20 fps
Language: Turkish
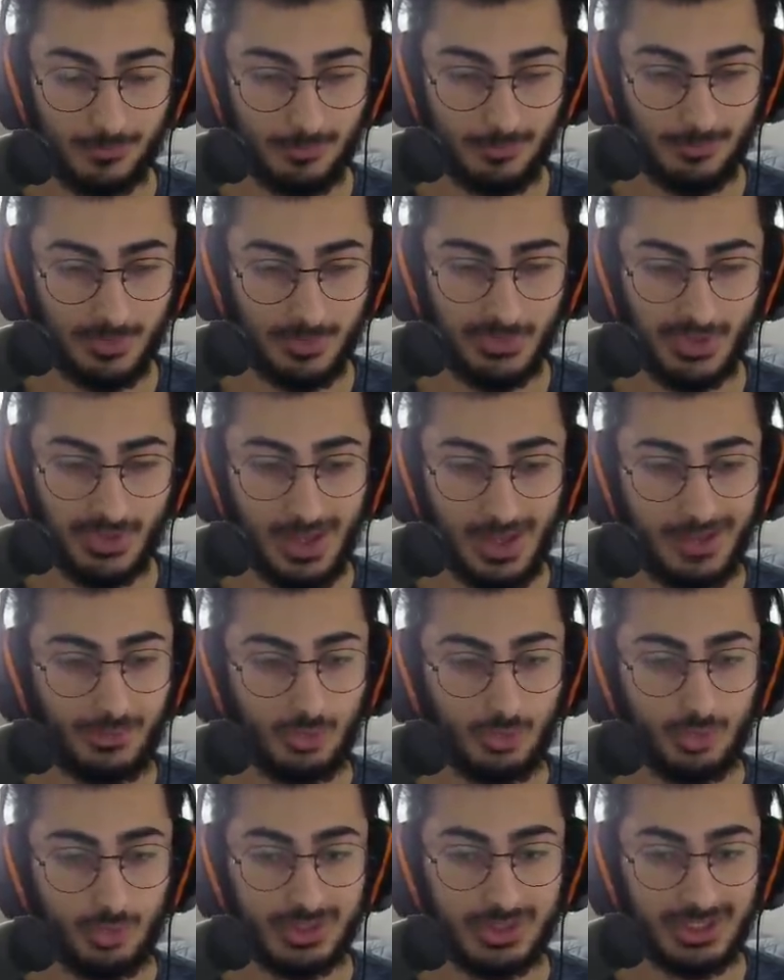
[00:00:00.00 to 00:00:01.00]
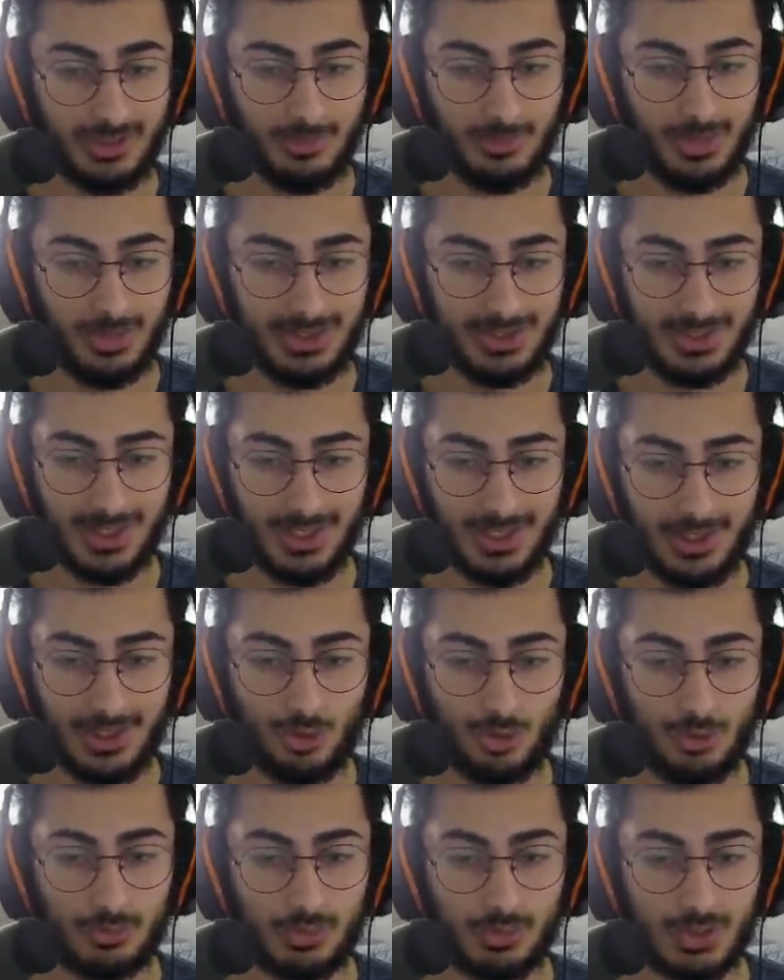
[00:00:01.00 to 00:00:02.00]
İşte her türlü girmeniz
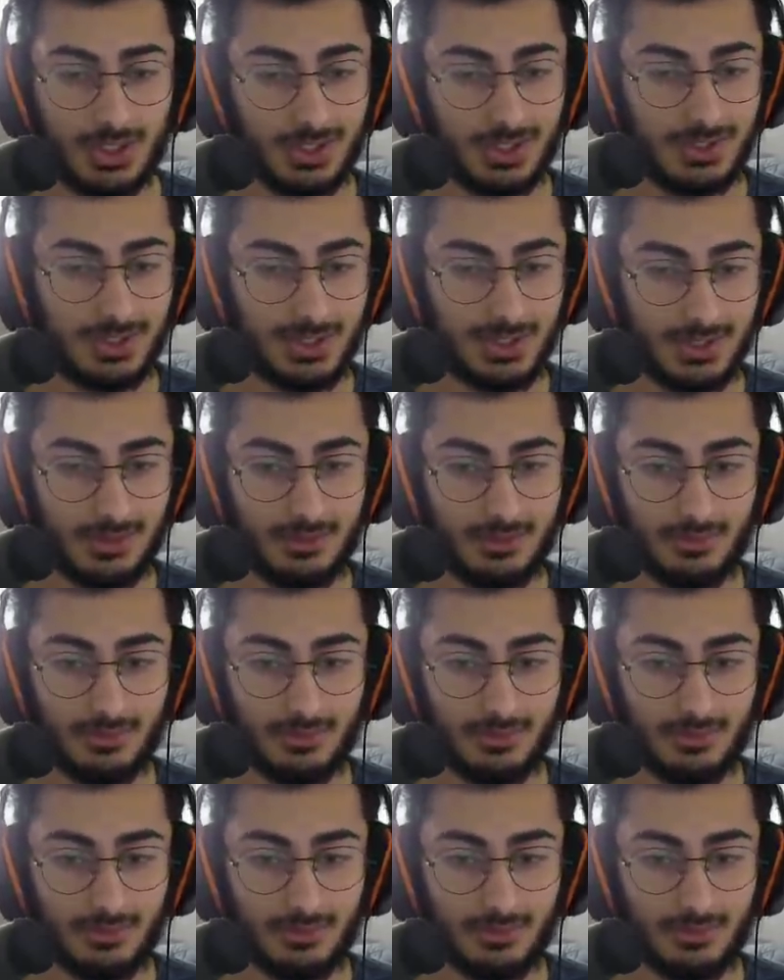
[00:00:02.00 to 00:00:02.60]
gerekiyormuş gençler.